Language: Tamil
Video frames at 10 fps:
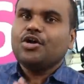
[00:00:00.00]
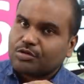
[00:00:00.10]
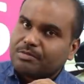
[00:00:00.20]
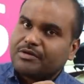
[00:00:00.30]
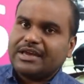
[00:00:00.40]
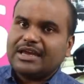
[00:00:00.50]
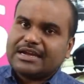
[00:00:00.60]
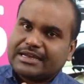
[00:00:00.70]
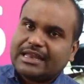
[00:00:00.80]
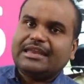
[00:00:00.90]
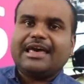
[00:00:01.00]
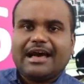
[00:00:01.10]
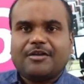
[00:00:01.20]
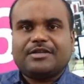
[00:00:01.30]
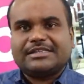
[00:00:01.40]
ரொம்பவே நல்ல
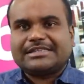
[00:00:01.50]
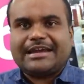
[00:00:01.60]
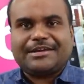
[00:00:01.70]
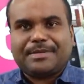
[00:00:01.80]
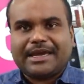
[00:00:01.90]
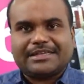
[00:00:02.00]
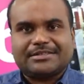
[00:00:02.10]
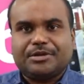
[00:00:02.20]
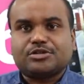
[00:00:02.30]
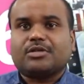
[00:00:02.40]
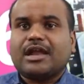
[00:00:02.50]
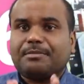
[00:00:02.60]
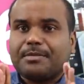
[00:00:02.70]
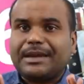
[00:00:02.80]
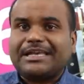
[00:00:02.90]
ஆவரேஜ் சேலரி பேக்கேஜ் அப்படின்னு சொல்லலாம்
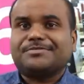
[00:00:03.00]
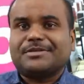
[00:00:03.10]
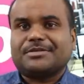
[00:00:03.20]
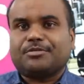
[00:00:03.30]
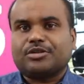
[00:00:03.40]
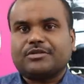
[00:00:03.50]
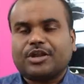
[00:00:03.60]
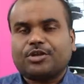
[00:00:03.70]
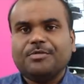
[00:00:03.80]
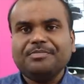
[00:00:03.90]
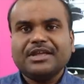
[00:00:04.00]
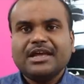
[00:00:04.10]
அப்போ பிளேஸ்மெண்ட்ஸை பொறுத்த வரைக்கும்